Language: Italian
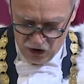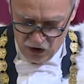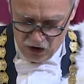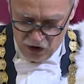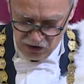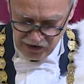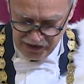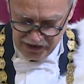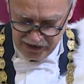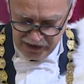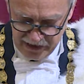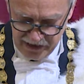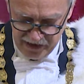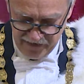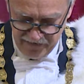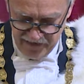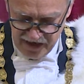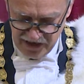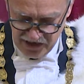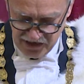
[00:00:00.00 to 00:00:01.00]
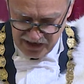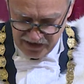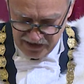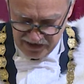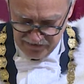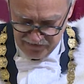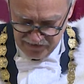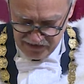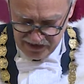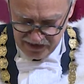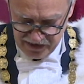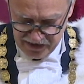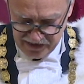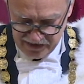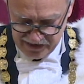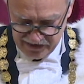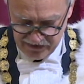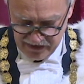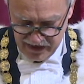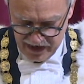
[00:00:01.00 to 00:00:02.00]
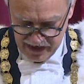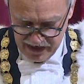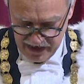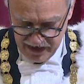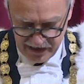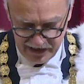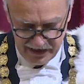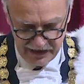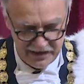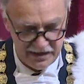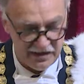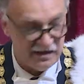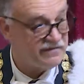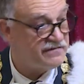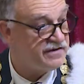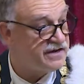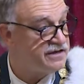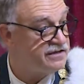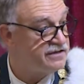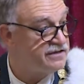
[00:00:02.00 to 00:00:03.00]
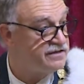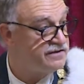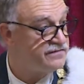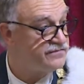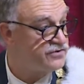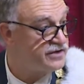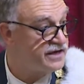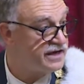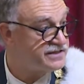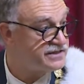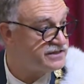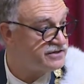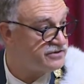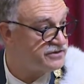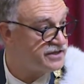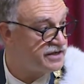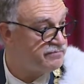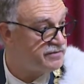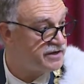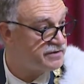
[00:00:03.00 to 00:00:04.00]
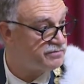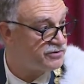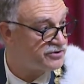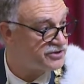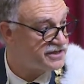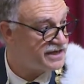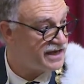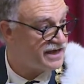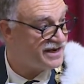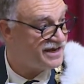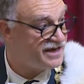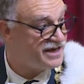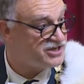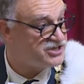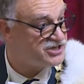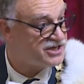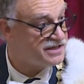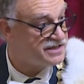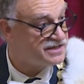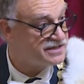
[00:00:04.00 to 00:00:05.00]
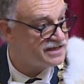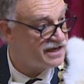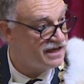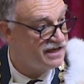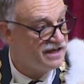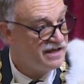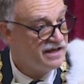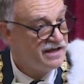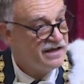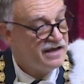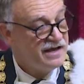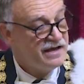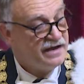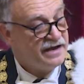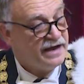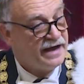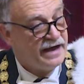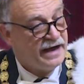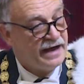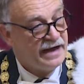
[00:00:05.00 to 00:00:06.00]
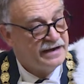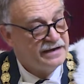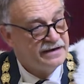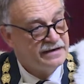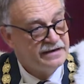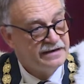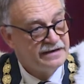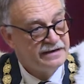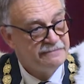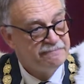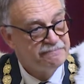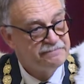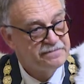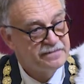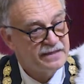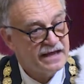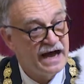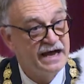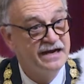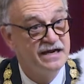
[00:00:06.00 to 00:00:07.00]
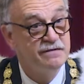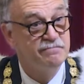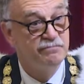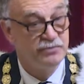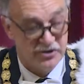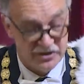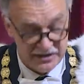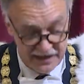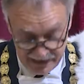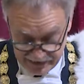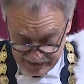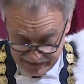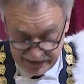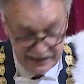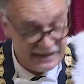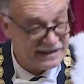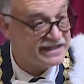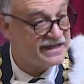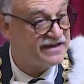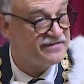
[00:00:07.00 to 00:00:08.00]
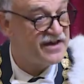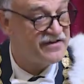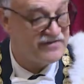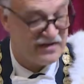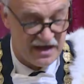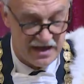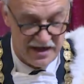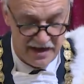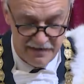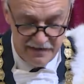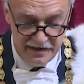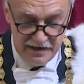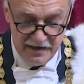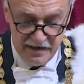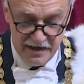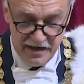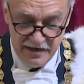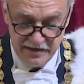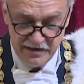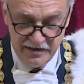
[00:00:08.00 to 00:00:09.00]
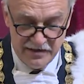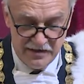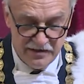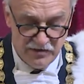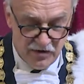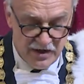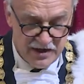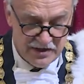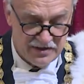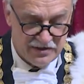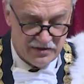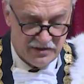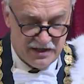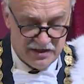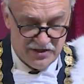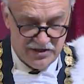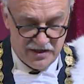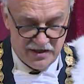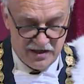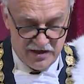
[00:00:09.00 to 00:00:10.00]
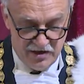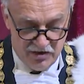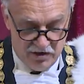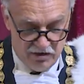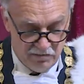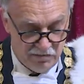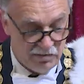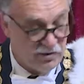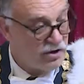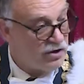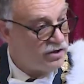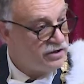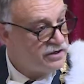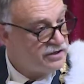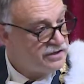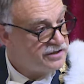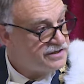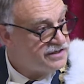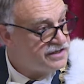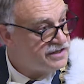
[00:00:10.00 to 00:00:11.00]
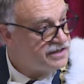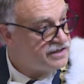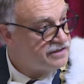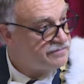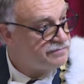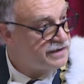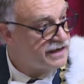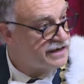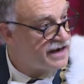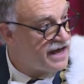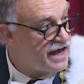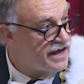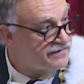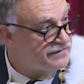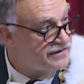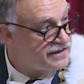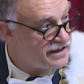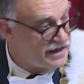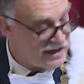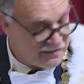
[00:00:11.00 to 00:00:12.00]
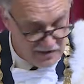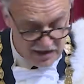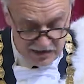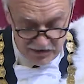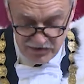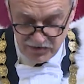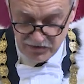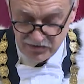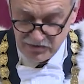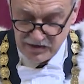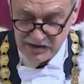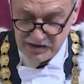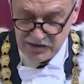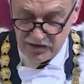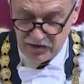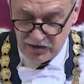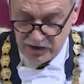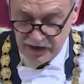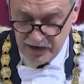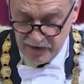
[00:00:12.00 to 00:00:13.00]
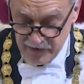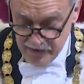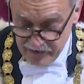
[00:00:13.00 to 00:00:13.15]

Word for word: oltre che i livelli scientifici eccezionali, anche dei livelli di divulgazione per portare la scienza al, all'importanza che deve avere. Ed è di questo che cercherò un po' di parlarvi nella mia introduzione.